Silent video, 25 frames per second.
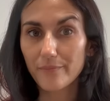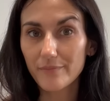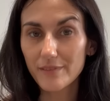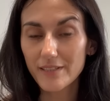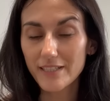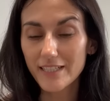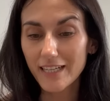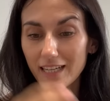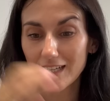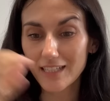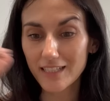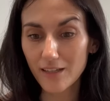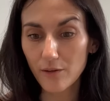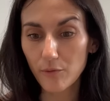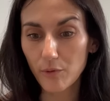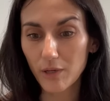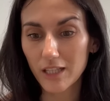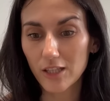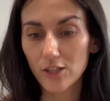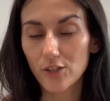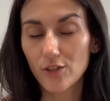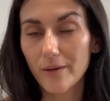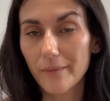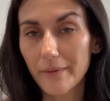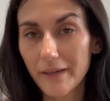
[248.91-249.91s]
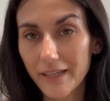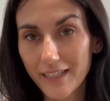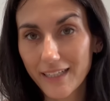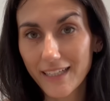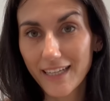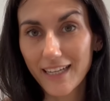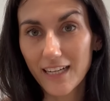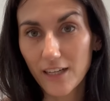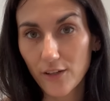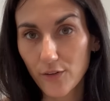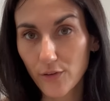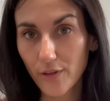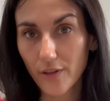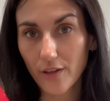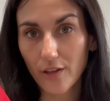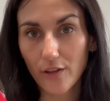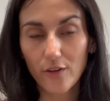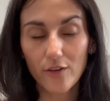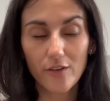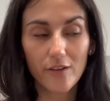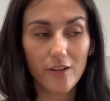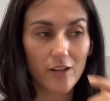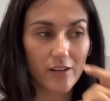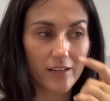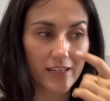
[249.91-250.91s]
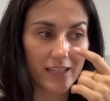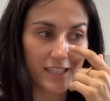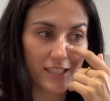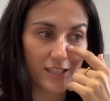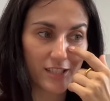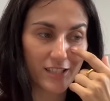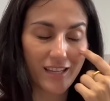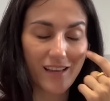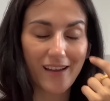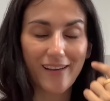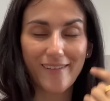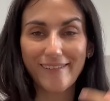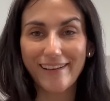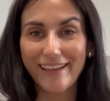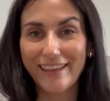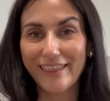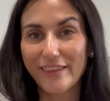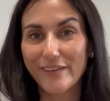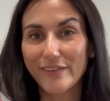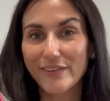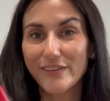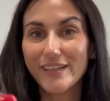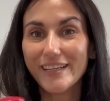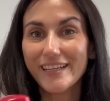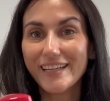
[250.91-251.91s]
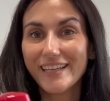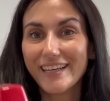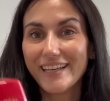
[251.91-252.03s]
Chicas, he vuelto. A ver, el acondicionador de del que se estaba hablando.